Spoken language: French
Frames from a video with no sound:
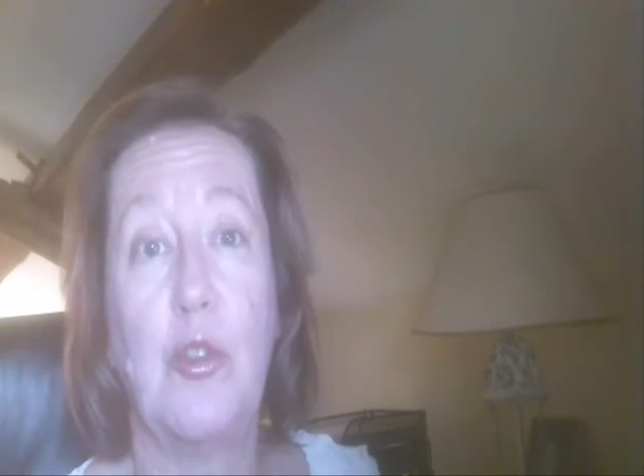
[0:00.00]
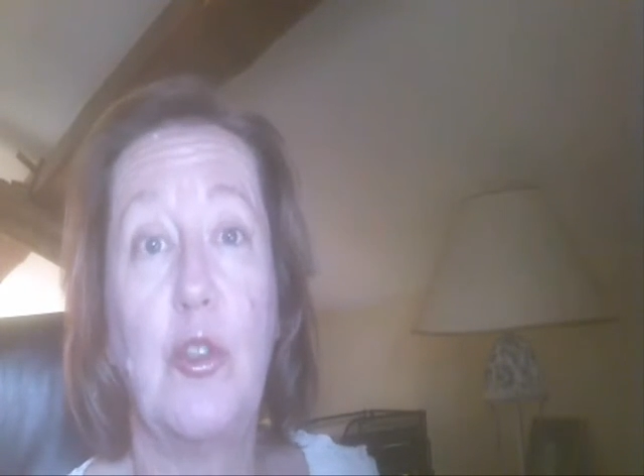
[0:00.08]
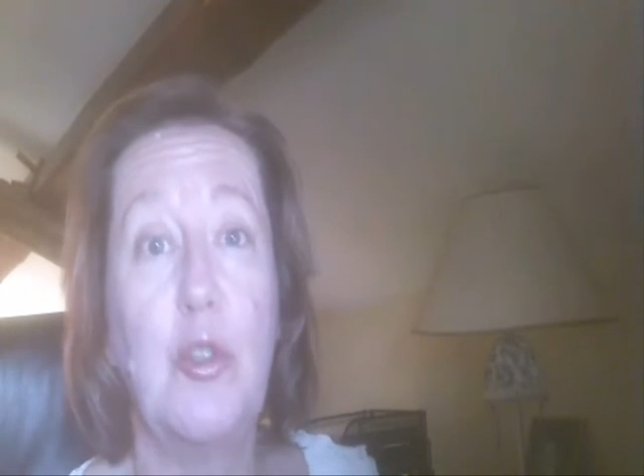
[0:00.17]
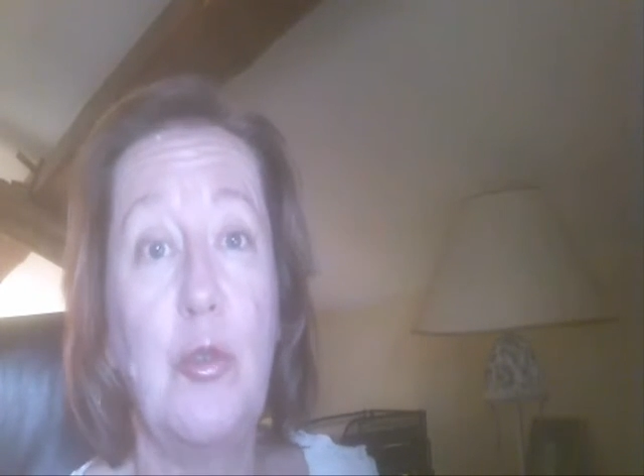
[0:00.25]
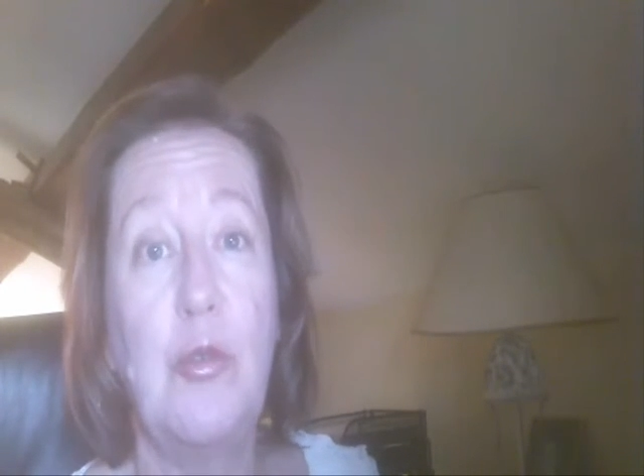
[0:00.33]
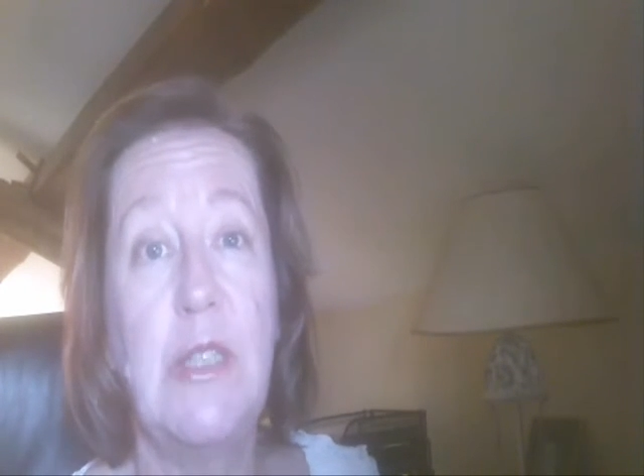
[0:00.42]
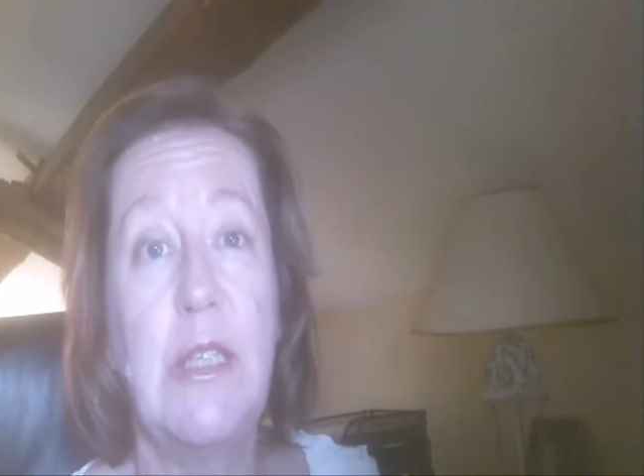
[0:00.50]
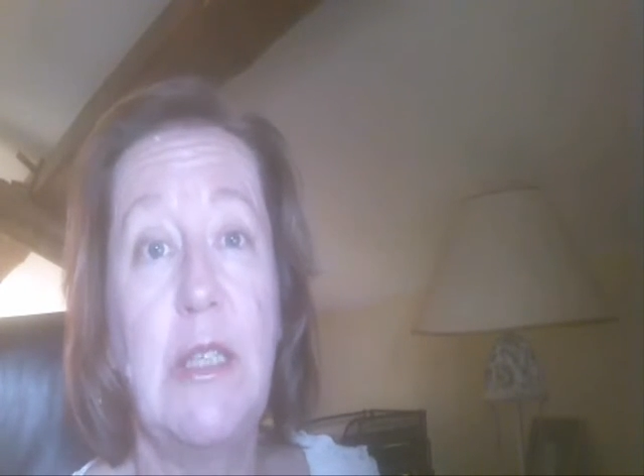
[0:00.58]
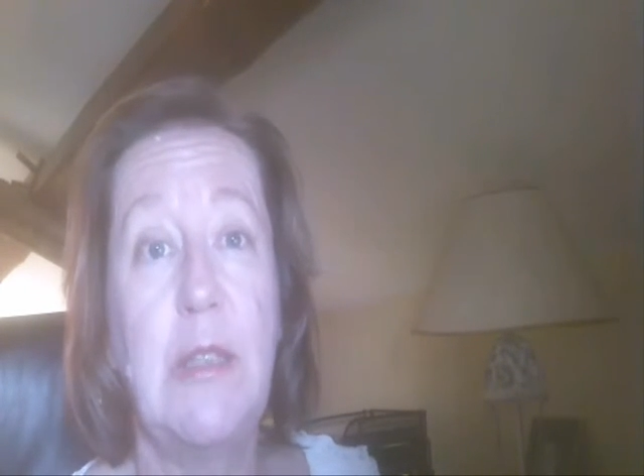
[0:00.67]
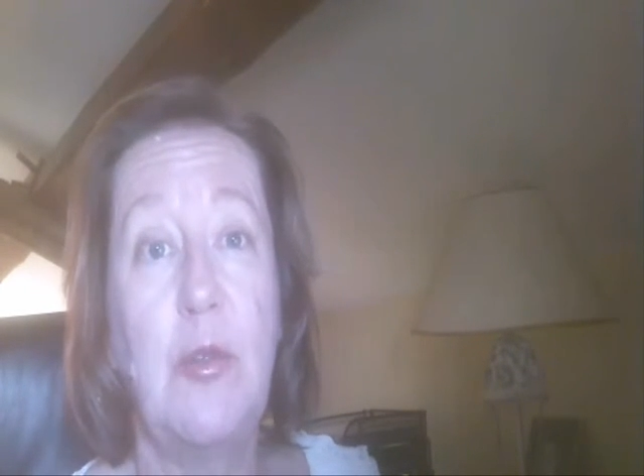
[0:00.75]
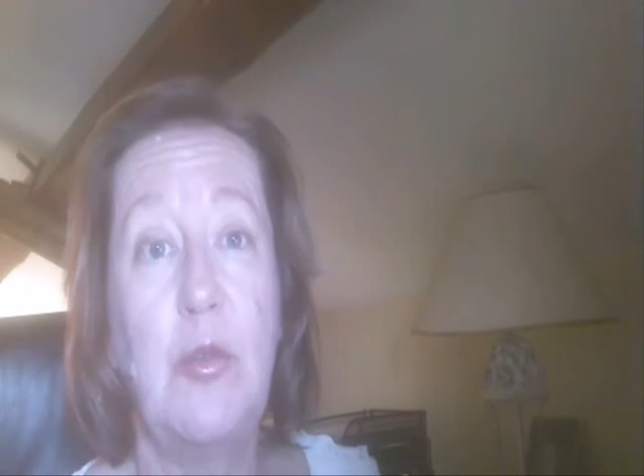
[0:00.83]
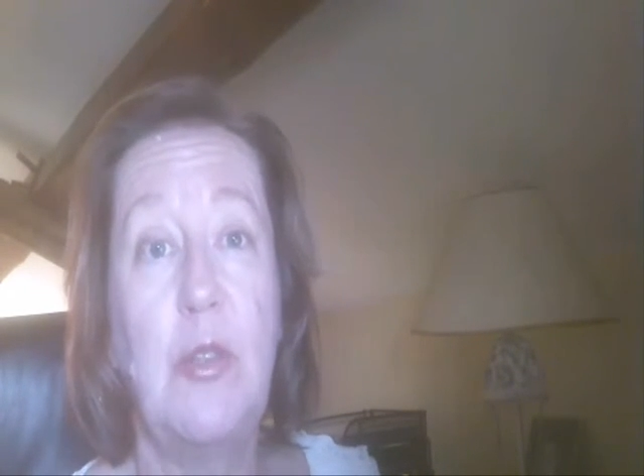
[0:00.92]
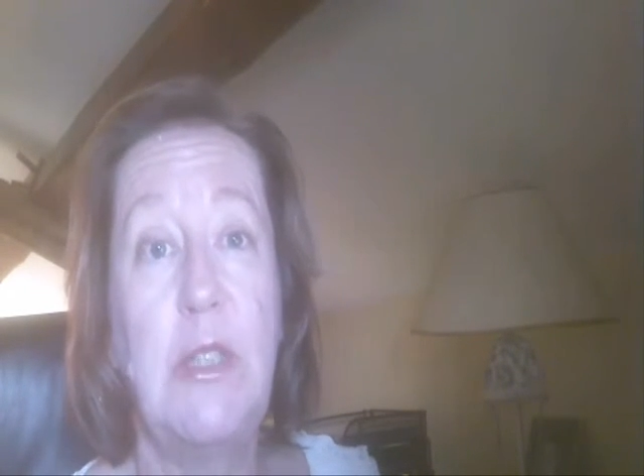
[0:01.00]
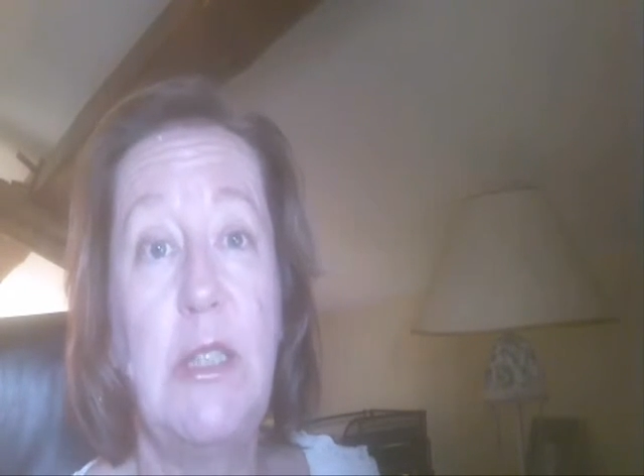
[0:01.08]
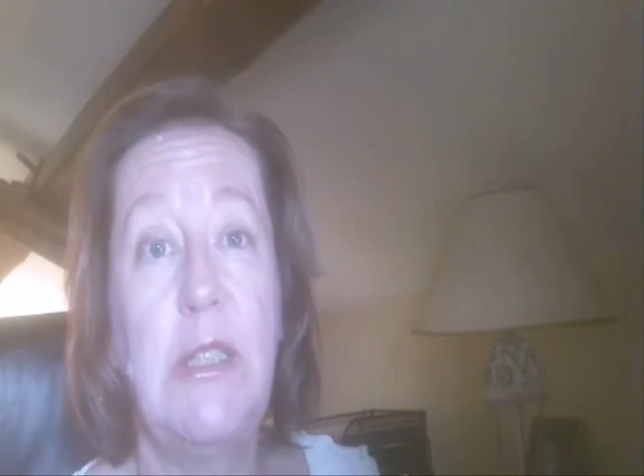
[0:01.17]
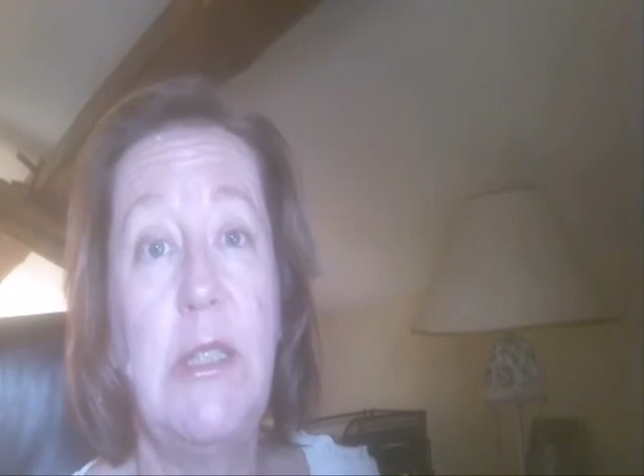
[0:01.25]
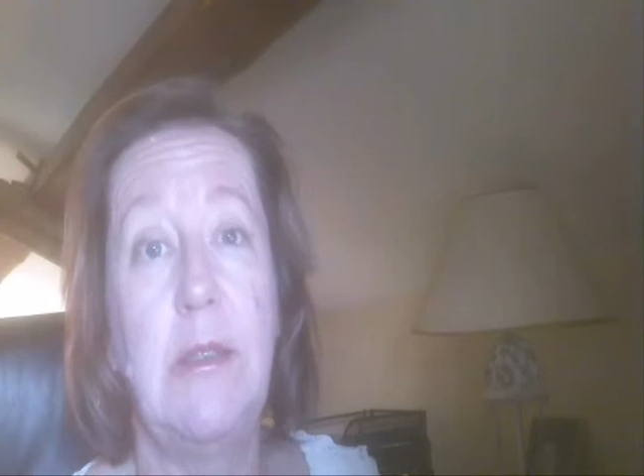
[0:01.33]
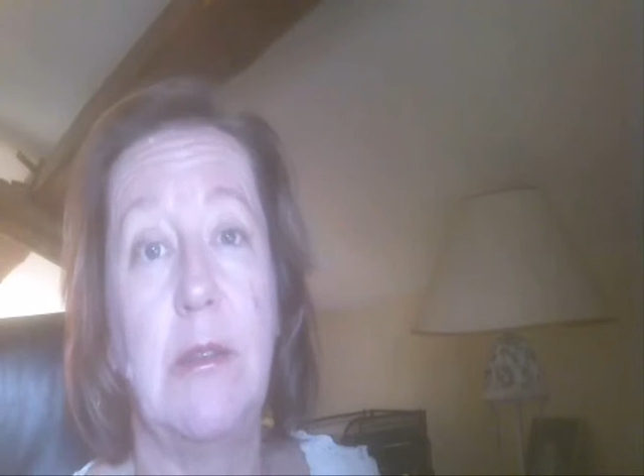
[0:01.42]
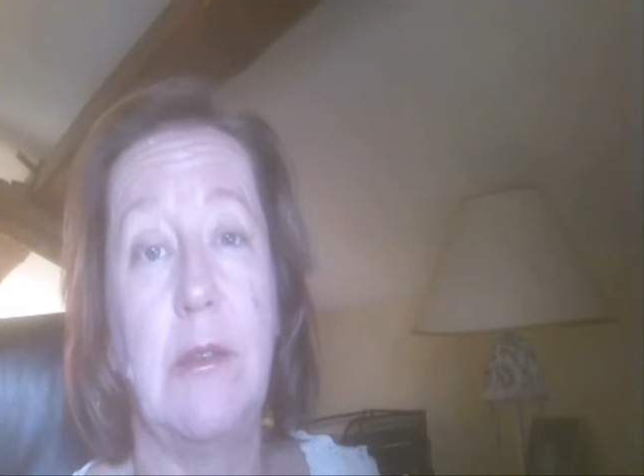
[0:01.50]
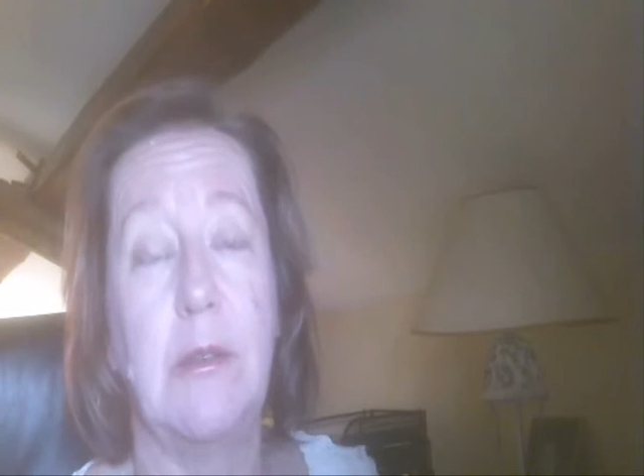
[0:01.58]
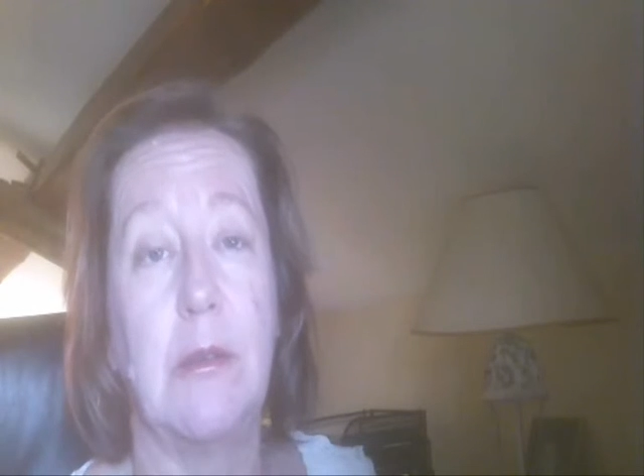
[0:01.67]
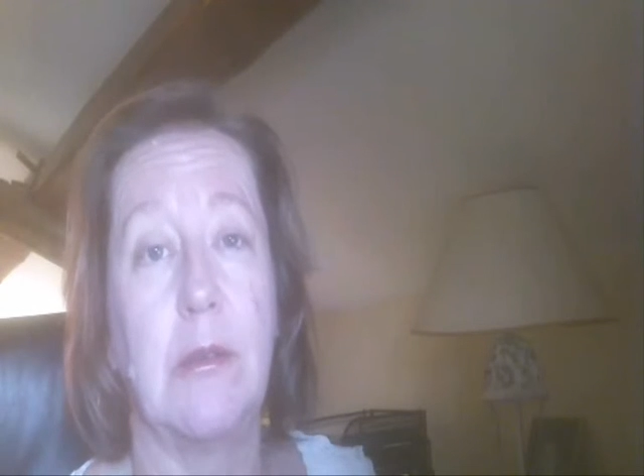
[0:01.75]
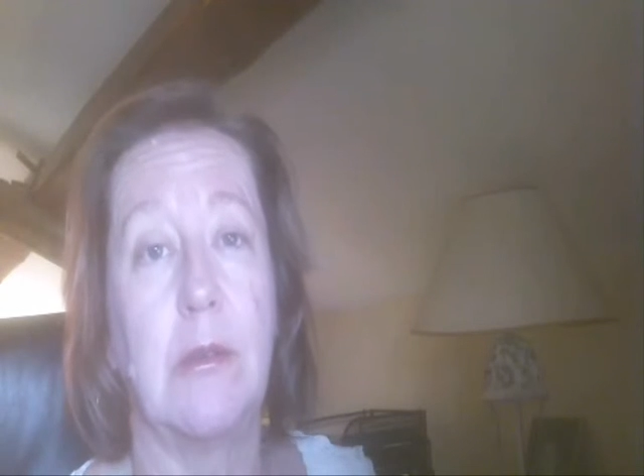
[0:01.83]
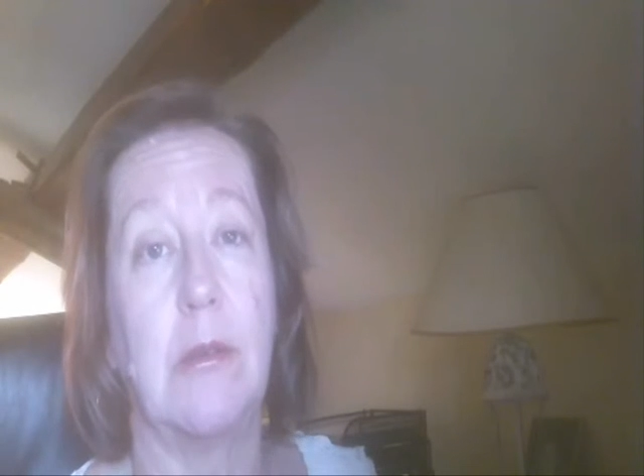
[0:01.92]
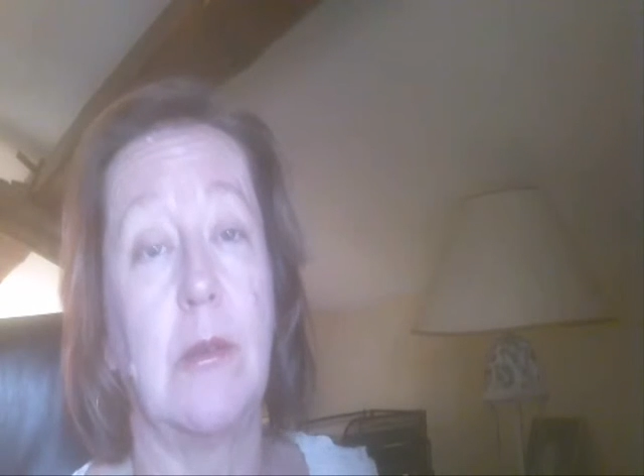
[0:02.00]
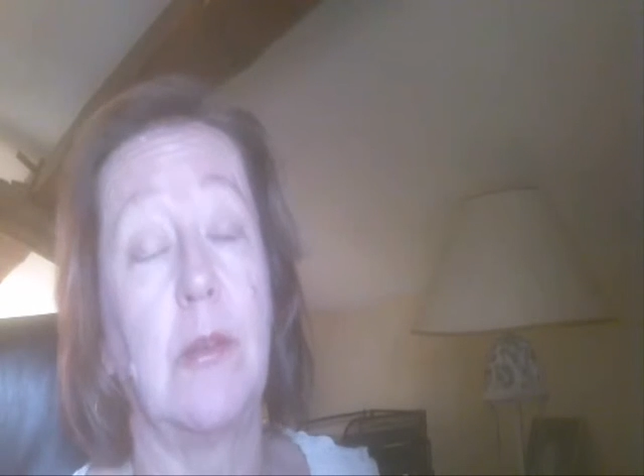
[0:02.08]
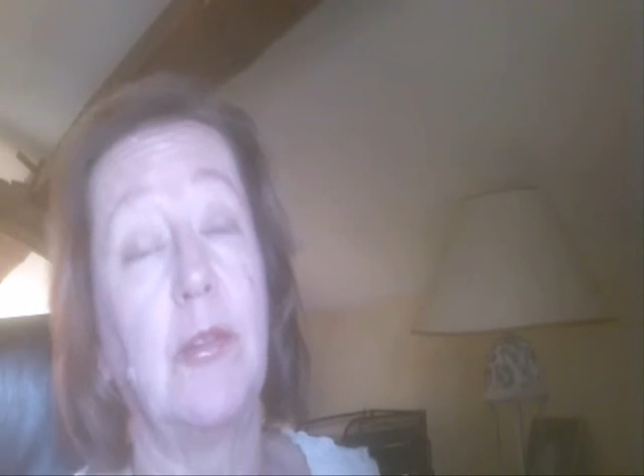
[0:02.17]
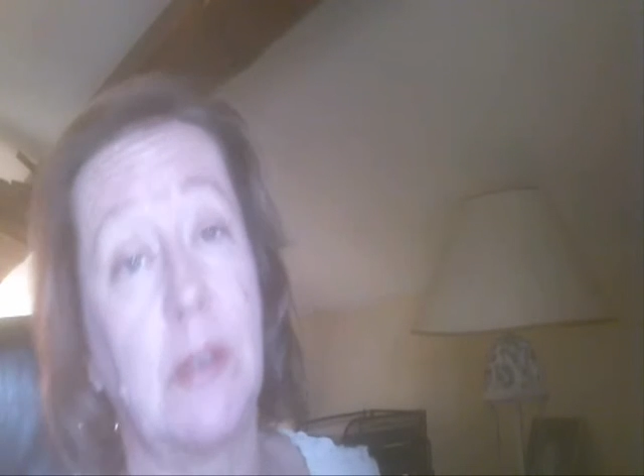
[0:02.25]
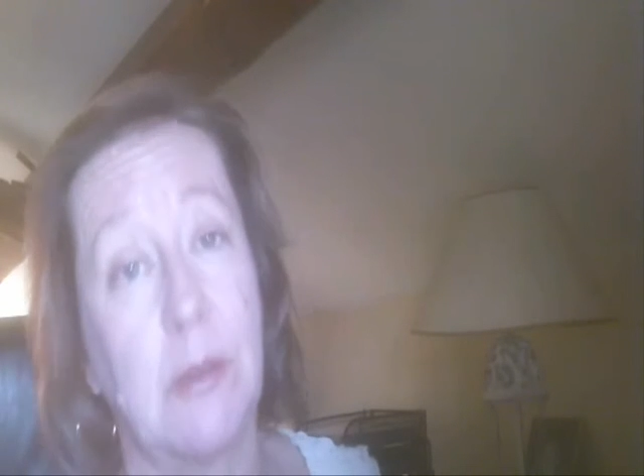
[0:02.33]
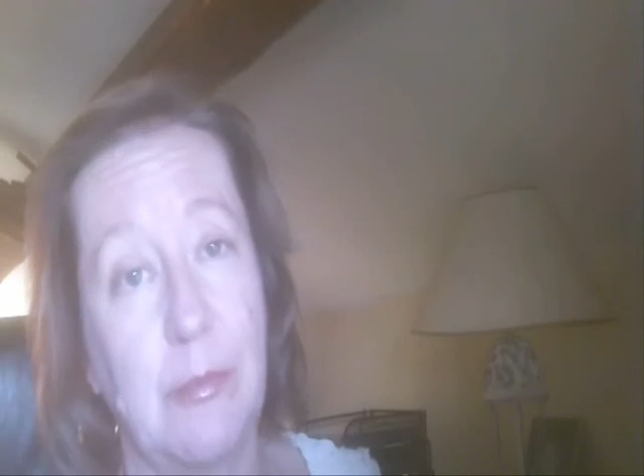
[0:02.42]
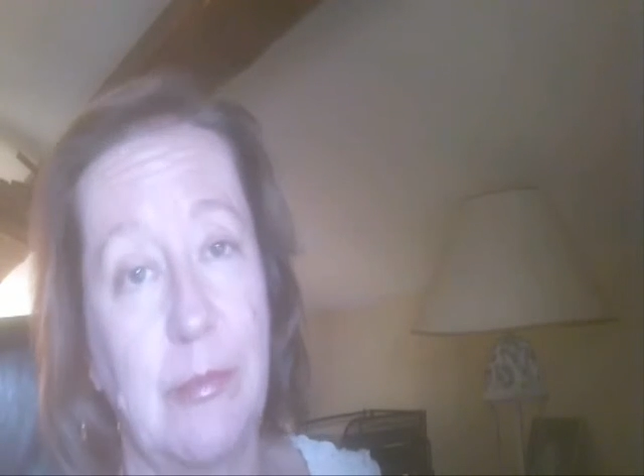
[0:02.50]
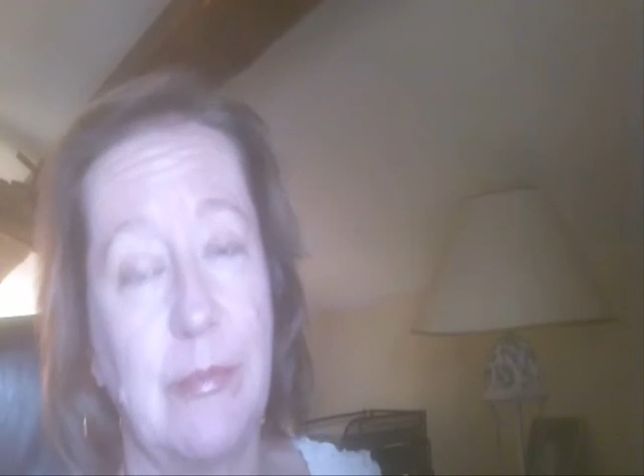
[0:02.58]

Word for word: je vous ai tout dit, euh, enfin,